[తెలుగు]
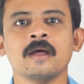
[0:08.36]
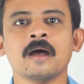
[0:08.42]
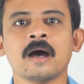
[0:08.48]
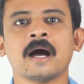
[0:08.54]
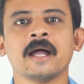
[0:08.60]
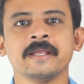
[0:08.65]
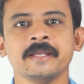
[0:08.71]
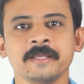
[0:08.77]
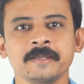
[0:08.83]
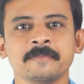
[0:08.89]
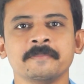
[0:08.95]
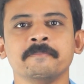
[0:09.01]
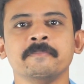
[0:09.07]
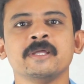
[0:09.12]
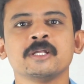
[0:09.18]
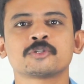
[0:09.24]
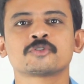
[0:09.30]
హాయ్ అండి
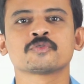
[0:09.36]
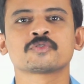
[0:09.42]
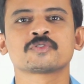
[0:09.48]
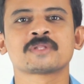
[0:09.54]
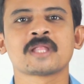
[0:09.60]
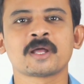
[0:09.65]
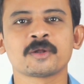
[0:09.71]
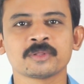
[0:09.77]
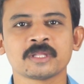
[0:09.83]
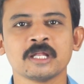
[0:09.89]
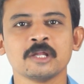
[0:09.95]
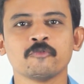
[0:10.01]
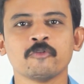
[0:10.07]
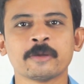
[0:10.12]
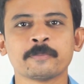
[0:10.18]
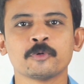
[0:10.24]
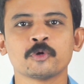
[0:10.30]
మీరు చూస్తున్నారు
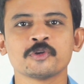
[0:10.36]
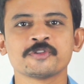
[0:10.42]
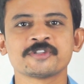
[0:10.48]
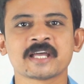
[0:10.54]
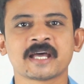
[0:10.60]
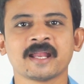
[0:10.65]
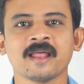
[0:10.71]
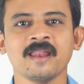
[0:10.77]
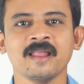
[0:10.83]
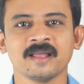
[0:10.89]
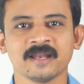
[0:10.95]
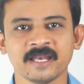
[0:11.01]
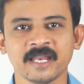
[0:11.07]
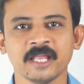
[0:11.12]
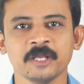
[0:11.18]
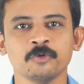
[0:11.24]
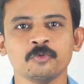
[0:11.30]
తెలుగు వెబ్ గురు ఛానల్
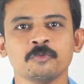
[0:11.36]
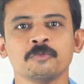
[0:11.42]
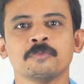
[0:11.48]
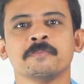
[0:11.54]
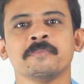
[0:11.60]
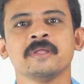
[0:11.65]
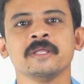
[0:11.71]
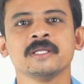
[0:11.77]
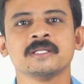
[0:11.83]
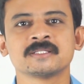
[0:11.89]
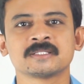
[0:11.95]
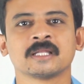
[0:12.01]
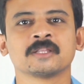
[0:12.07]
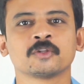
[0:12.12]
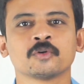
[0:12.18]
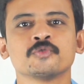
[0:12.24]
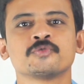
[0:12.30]
నేను మీ
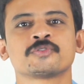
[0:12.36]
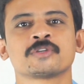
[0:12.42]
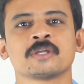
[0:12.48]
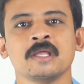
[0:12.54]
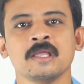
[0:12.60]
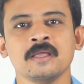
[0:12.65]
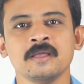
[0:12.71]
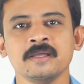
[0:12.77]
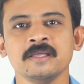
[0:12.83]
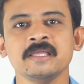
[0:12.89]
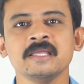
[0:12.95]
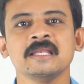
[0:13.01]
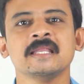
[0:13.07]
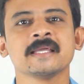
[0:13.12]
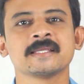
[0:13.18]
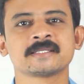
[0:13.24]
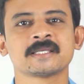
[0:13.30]
సంతోష్ ఈ
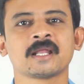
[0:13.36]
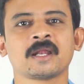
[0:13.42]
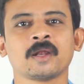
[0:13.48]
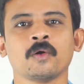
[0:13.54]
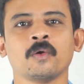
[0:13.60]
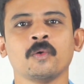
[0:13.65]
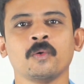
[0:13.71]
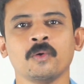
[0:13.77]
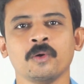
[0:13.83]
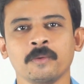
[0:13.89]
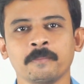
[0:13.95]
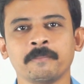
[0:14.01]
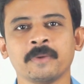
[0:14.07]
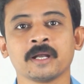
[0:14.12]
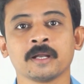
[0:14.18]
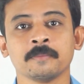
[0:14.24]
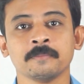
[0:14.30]
లెక్చర్లో
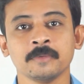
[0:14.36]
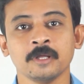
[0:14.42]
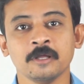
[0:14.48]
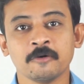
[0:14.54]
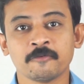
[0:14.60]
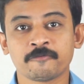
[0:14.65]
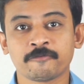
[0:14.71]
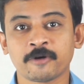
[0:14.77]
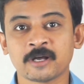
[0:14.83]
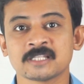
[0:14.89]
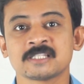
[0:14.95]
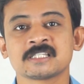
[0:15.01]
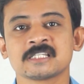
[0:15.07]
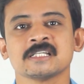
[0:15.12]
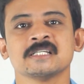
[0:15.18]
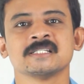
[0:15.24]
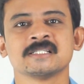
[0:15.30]
మనం
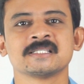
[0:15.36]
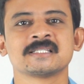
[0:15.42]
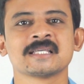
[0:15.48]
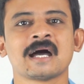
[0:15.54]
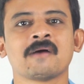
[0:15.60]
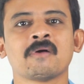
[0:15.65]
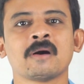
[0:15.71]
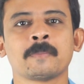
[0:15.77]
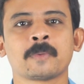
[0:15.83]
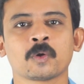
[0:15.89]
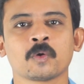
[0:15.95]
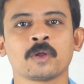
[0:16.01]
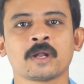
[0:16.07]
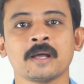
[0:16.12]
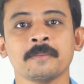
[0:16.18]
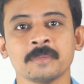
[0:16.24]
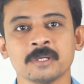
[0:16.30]
ఫస్ట్ జావా
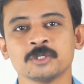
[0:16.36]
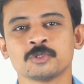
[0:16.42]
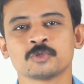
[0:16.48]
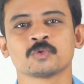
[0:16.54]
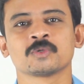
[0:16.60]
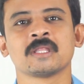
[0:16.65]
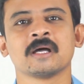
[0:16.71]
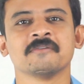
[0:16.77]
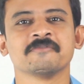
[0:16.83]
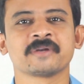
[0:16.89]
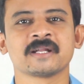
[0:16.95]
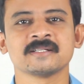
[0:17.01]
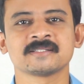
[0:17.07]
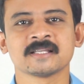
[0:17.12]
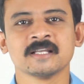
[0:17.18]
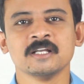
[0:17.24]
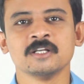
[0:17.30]
ప్రోగ్రామ్ చూద్దాం
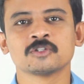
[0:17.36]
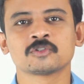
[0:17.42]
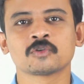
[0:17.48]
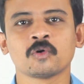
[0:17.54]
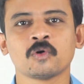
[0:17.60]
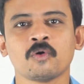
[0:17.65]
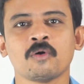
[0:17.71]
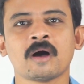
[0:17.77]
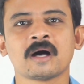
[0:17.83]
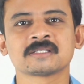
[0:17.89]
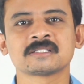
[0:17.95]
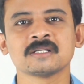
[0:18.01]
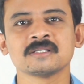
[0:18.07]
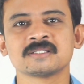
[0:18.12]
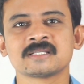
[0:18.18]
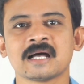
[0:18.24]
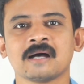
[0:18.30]
ఫ్రెండ్స్ సో
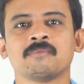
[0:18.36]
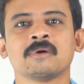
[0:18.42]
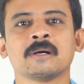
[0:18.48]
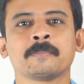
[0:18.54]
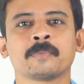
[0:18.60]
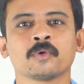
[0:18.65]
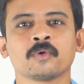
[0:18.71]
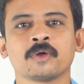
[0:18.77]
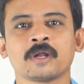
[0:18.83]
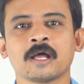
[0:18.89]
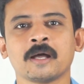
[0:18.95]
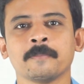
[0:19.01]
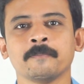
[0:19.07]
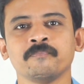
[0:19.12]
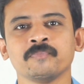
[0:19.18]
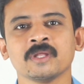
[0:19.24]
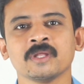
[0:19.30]
అసలు జావా ప్రోగ్రామ్